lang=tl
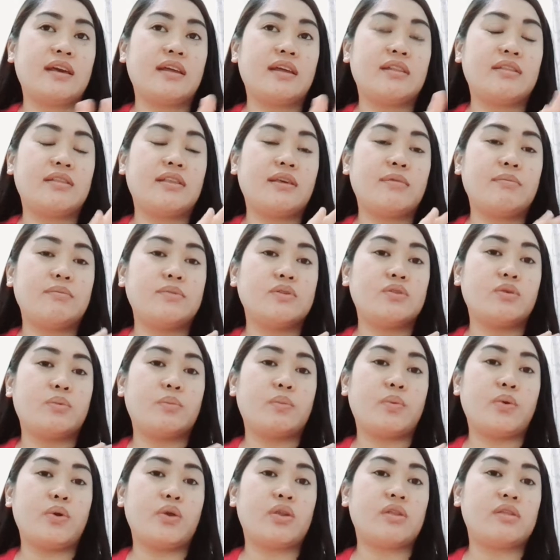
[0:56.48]
uh, team
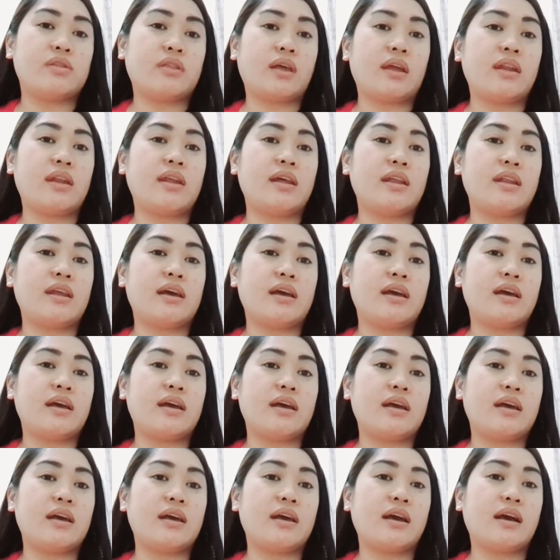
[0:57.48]
support na, na
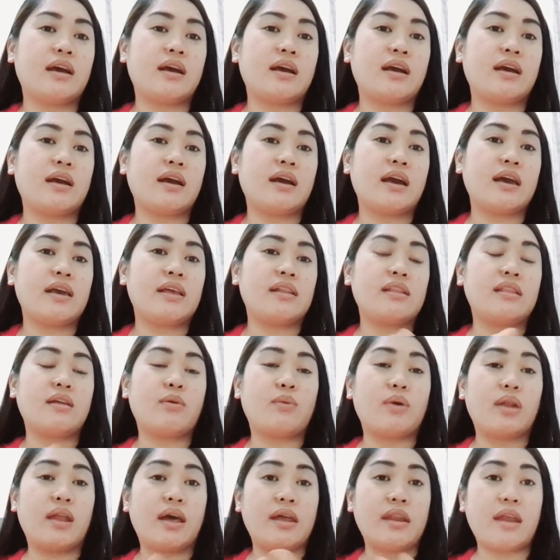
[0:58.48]
kahit na
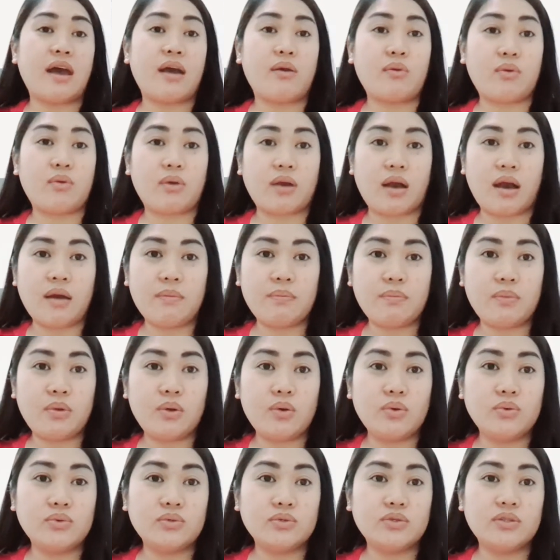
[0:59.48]
wala na akong
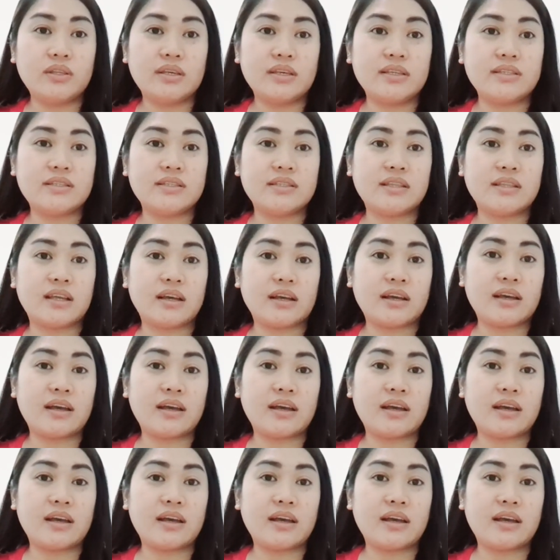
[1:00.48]
upload is nag